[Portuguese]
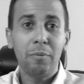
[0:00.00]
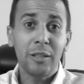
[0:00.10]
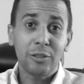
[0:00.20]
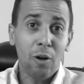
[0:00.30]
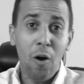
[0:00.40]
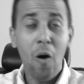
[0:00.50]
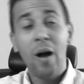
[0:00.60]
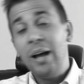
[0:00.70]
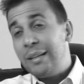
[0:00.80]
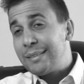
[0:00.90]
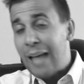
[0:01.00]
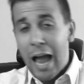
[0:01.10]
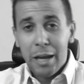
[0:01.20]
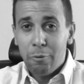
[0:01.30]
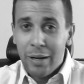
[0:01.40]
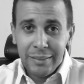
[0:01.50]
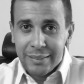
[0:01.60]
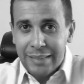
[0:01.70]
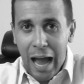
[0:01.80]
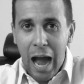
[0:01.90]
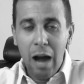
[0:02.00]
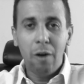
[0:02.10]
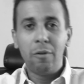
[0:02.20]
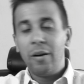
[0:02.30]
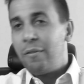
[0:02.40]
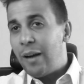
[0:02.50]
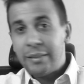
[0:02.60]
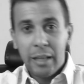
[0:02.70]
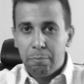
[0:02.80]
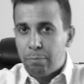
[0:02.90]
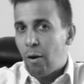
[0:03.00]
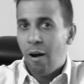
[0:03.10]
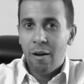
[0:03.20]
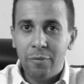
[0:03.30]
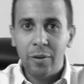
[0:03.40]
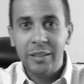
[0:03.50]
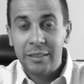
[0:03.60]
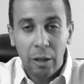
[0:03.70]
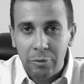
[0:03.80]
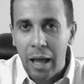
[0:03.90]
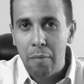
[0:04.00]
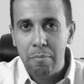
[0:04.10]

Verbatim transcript: professor, saiu o edital, vai ter prova, o edital tá